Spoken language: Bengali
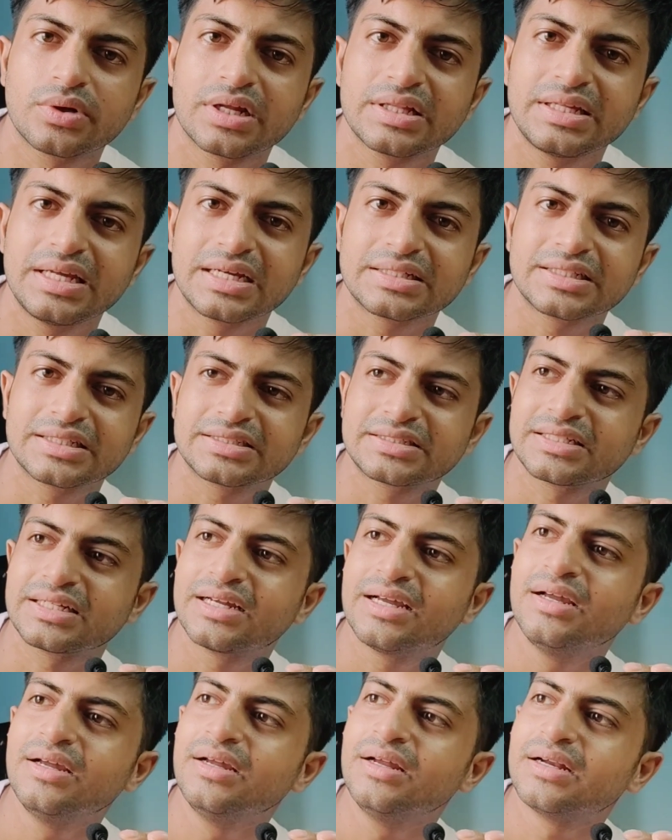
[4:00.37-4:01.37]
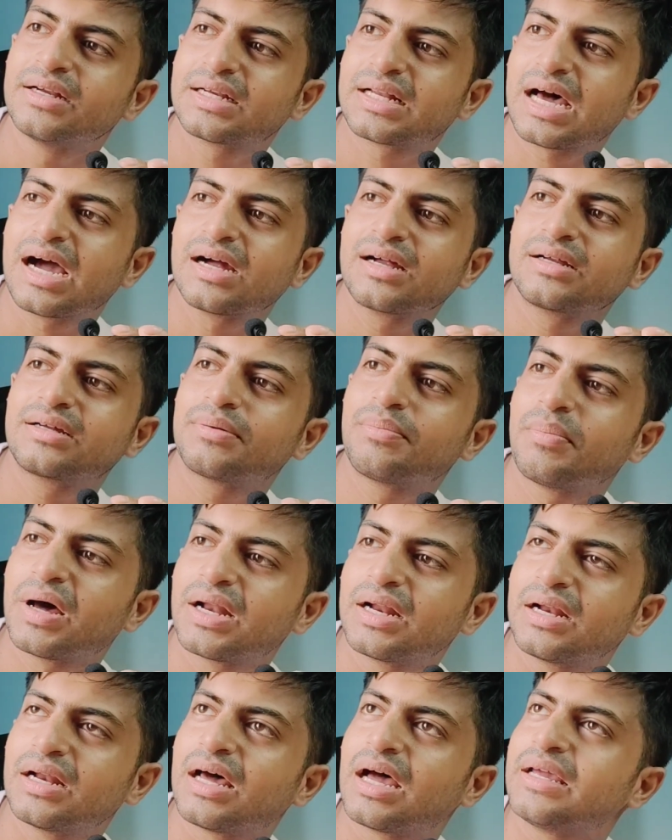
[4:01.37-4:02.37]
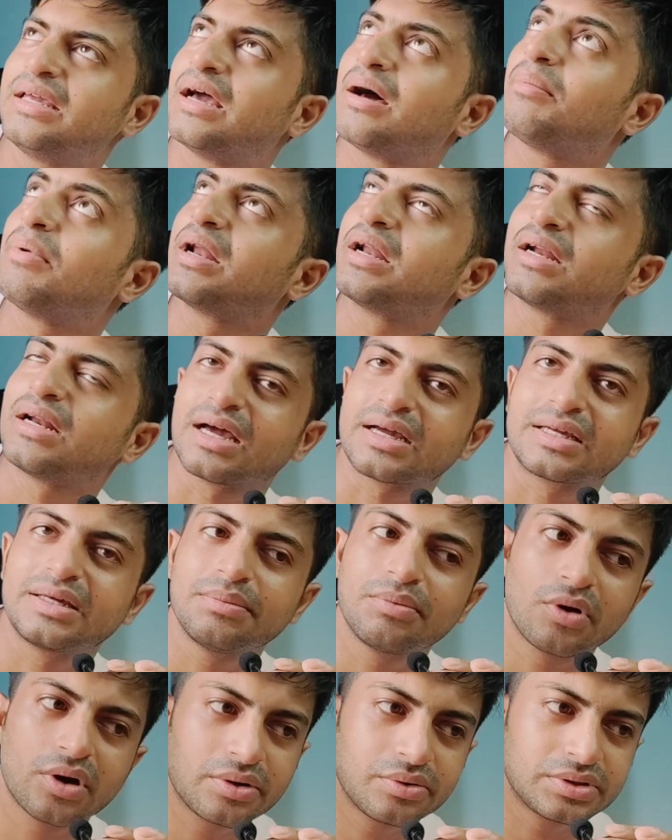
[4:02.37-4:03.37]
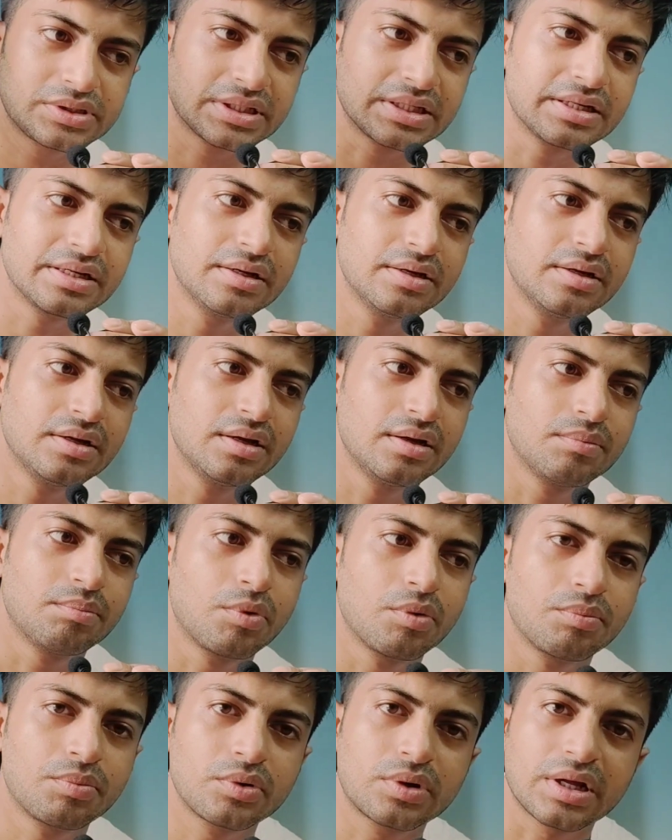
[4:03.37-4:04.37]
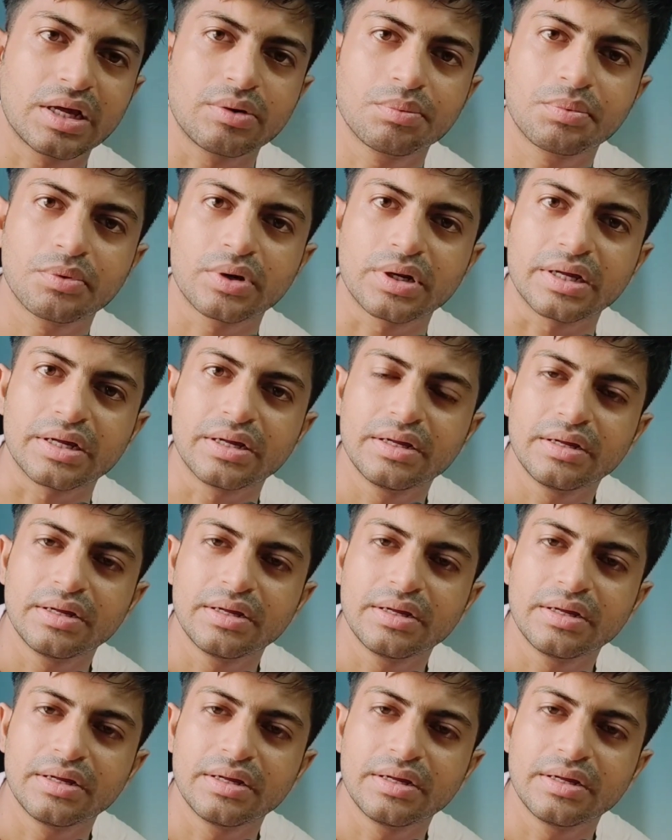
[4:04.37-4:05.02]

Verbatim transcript: করে দিয়ে আসে সে টাঙ্ক মানে না ইয়া মানে না কি বলে ওই যে বোম উপরে